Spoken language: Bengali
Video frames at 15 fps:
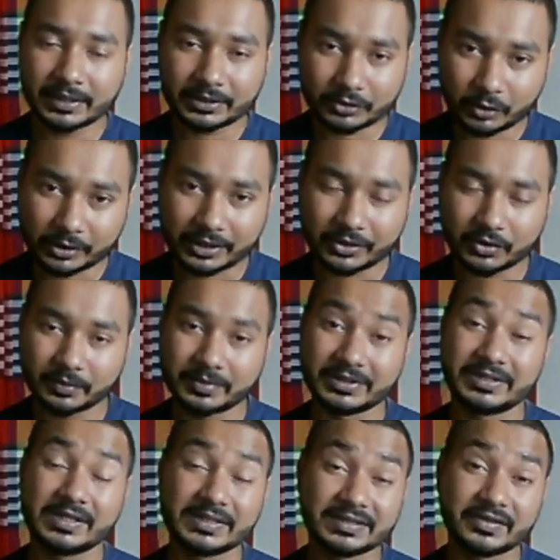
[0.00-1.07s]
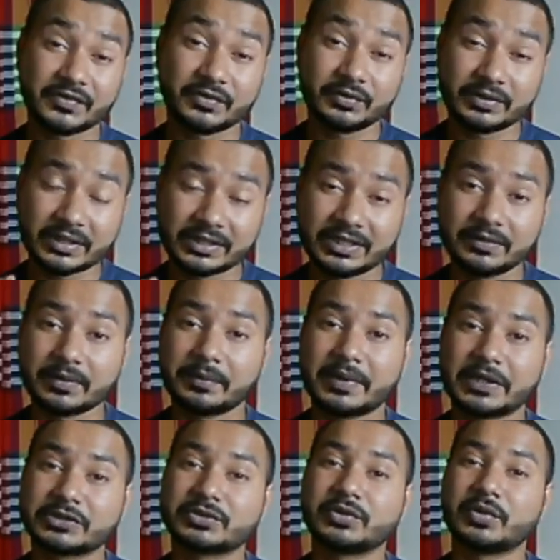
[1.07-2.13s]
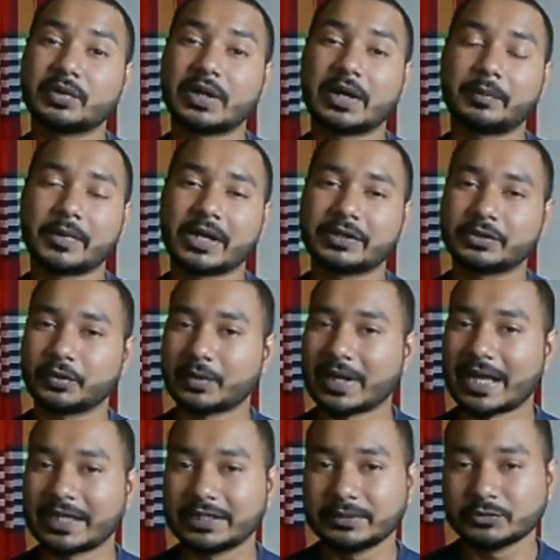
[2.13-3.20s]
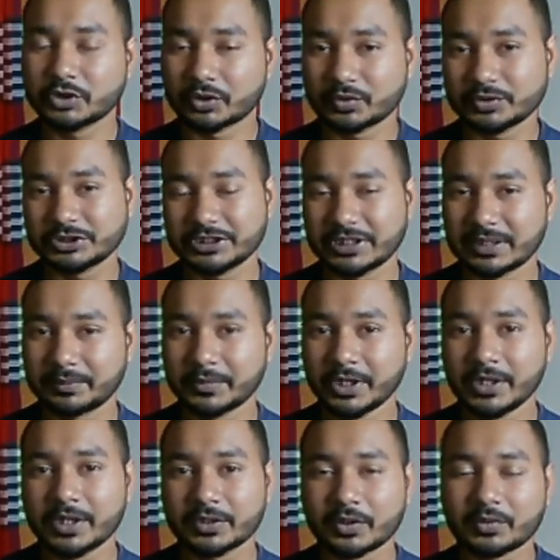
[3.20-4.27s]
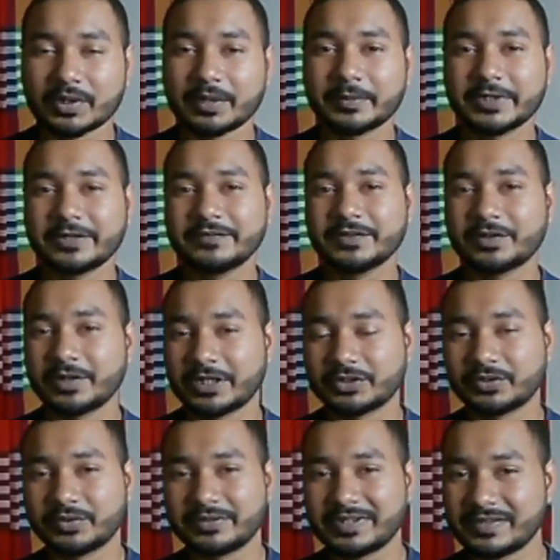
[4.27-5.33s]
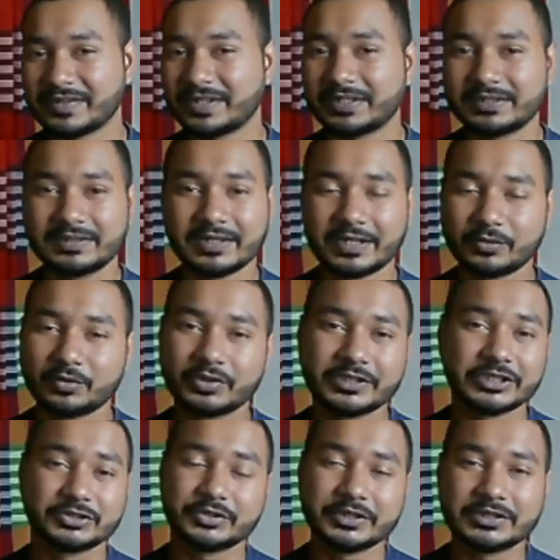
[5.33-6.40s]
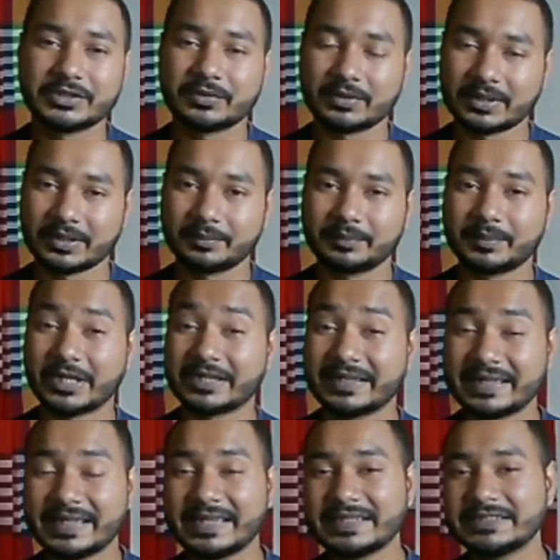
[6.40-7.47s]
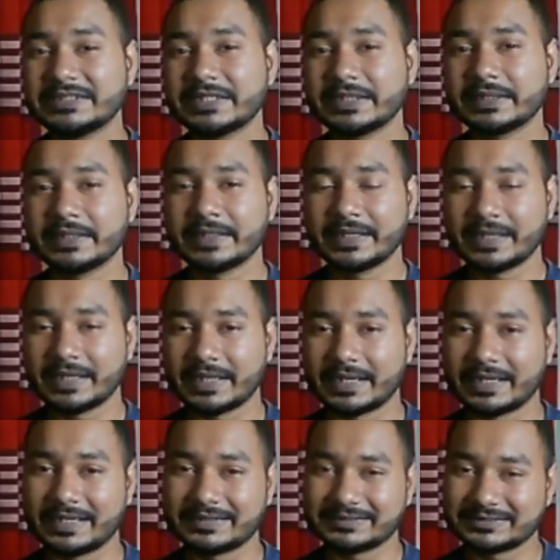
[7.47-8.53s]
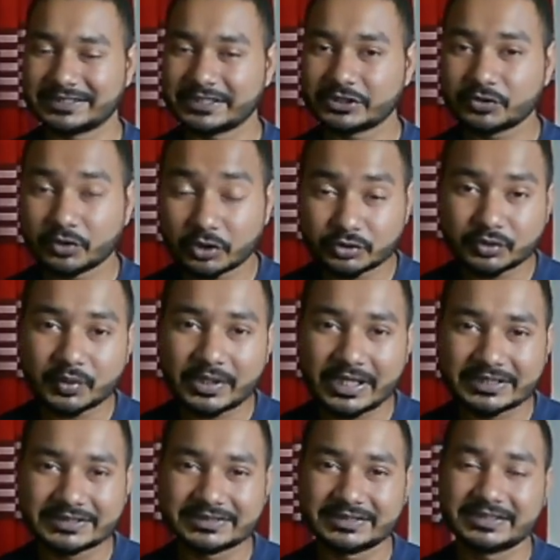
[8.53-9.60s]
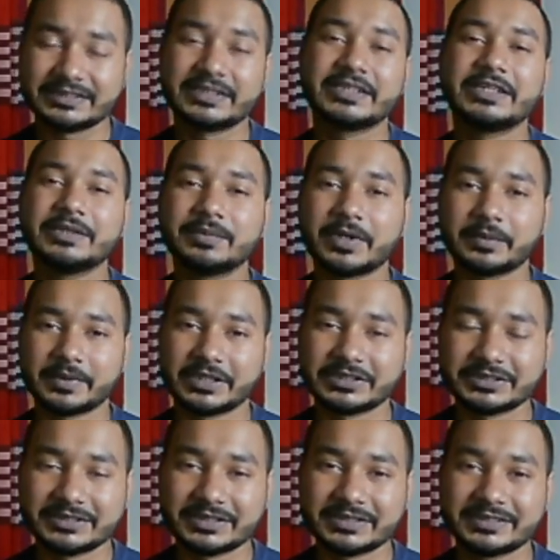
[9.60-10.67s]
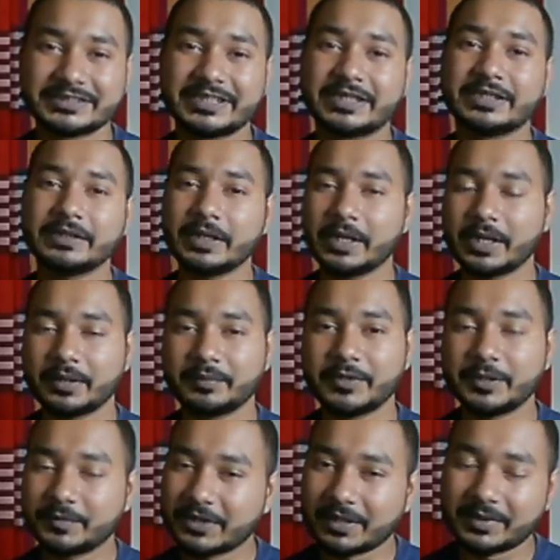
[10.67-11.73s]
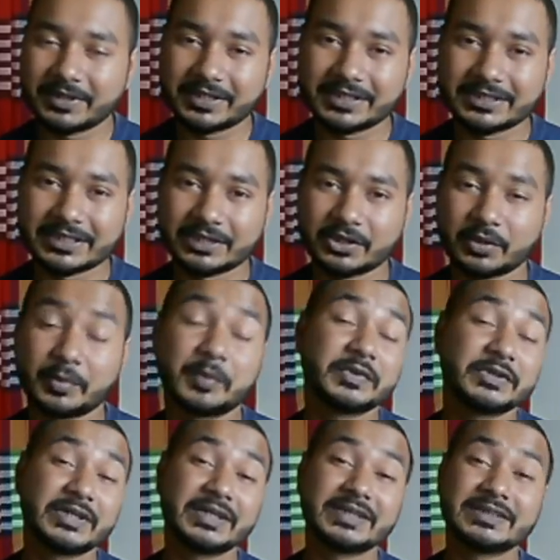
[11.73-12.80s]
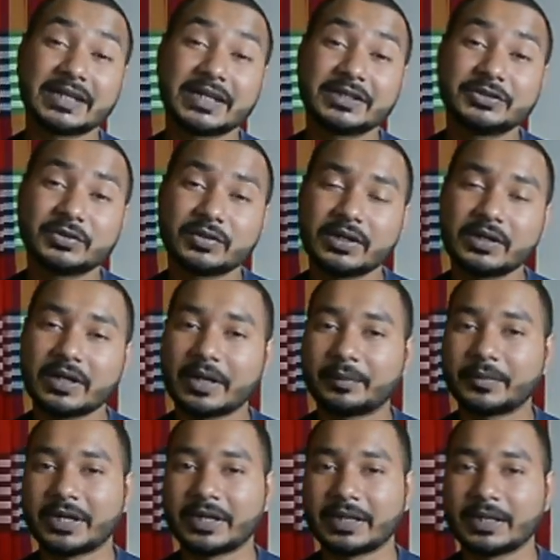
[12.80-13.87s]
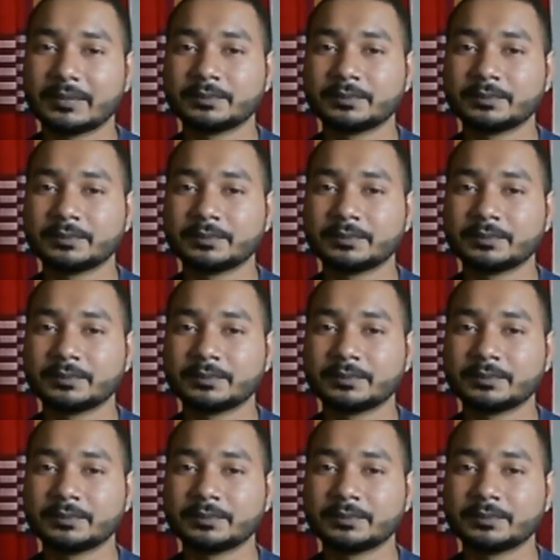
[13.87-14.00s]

দরকার হবে ডিজাইন হিস্টোরিটা কীভাবে আসলো আমরা তো আদিম যখন ছিলাম তখন আমাদের ভিতরে এত ডিজাইন এগুলো কিছুই ছিল না বাট এই যে জিনিসগুলো চলে আসছে সেটি কিভাবে আসছে সেই ব্রিফটা আমাদেরকে জানতে হবে এবং সেটি জানার জন্য আপনারা